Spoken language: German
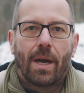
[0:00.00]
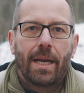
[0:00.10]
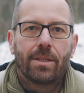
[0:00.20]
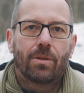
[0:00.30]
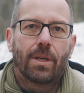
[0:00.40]
zu
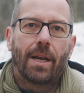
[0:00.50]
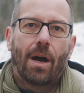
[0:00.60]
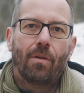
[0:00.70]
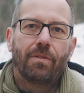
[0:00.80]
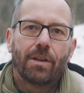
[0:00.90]
1 durch eine
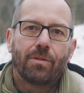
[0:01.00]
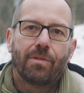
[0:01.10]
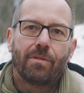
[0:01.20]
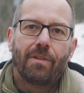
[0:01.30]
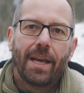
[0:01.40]
Aufwertung
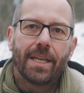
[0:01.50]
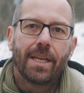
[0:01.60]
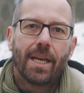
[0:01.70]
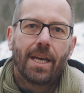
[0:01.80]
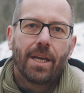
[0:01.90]
von
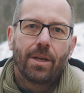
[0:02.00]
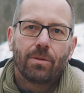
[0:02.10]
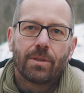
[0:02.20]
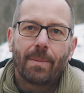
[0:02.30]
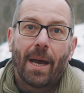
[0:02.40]
Flächen in
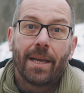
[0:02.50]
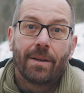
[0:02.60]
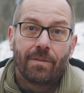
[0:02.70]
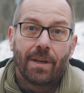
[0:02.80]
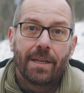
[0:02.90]
unserem
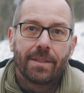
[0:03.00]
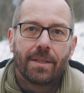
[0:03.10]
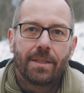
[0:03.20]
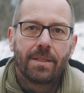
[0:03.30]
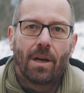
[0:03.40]
eigenen Wald.
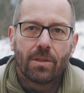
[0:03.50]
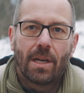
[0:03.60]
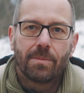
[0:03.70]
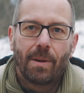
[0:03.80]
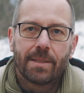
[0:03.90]
Diese
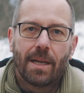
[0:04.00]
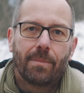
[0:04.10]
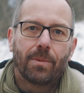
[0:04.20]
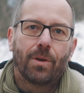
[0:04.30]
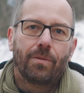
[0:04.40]

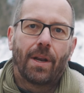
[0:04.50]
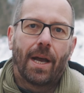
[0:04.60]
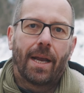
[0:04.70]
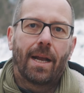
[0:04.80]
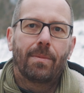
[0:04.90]
Ausgleichsmaßnahmen können wir in
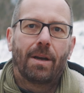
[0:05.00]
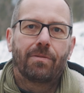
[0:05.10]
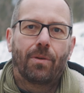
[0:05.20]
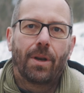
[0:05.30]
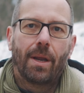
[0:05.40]
Eigenarbeit
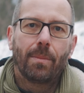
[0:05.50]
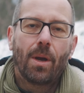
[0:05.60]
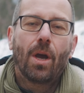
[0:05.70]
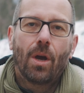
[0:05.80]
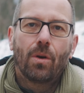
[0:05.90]
vornehmen
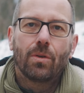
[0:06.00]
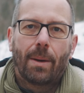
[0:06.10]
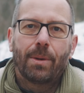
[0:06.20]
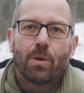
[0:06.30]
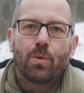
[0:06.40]
und
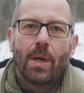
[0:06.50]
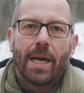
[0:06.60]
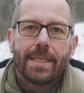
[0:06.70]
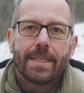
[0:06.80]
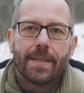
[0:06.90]
damit auch gut
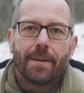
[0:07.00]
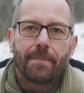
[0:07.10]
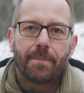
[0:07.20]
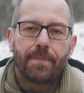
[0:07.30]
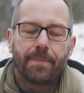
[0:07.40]
leisten.
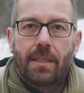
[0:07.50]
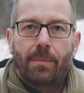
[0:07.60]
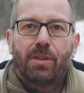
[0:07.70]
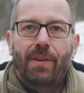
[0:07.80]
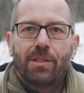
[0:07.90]
Es ist
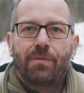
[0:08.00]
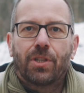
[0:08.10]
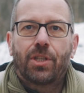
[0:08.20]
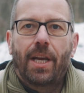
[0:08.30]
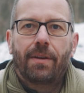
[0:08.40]
aber schwer zu
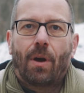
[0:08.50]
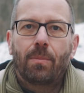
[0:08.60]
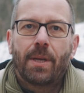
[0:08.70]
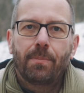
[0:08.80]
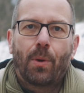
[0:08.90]
verstehen,
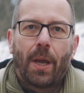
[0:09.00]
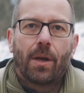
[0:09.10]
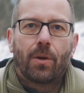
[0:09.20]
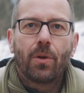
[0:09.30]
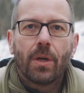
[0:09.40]
warum
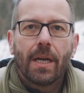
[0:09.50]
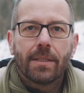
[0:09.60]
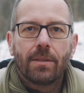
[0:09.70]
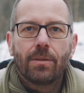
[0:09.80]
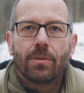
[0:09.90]
temporäre
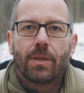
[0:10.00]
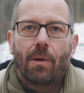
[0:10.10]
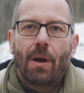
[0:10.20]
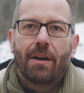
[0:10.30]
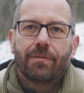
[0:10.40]
Rückgegassen und
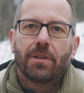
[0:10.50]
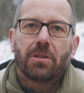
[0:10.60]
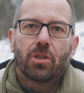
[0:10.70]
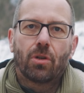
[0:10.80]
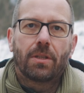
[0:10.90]
dauerhafte,
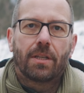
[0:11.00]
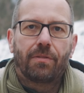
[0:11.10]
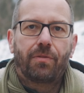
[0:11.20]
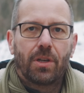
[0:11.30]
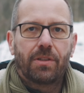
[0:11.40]

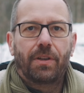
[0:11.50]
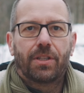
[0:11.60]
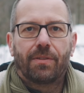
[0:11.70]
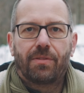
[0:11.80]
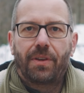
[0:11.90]
geschotterte
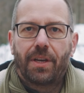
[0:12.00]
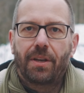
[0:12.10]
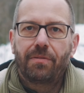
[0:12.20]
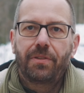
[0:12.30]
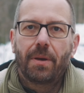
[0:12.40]
Forstwirtschaftswege
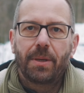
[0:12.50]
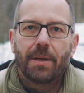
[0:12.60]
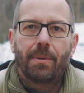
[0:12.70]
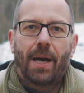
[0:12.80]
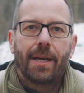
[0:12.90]
in vier
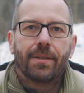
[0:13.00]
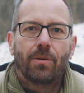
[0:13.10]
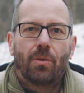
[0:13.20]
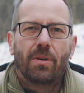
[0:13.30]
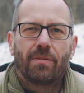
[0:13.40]
Meter
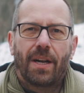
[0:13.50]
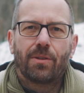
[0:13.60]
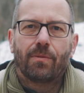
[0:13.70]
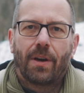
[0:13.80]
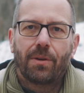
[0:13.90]
Breite ohne
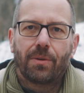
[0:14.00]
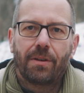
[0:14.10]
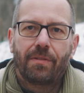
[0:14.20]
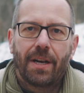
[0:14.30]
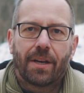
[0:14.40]
Waldumwandlung in
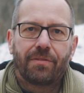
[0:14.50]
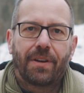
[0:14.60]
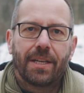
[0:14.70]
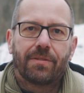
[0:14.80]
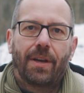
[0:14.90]
die Wälder
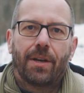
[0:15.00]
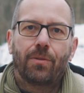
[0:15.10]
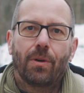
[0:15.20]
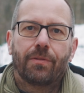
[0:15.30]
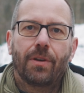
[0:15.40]
gefräst werden
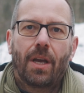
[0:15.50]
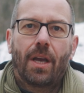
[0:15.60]
dürfen,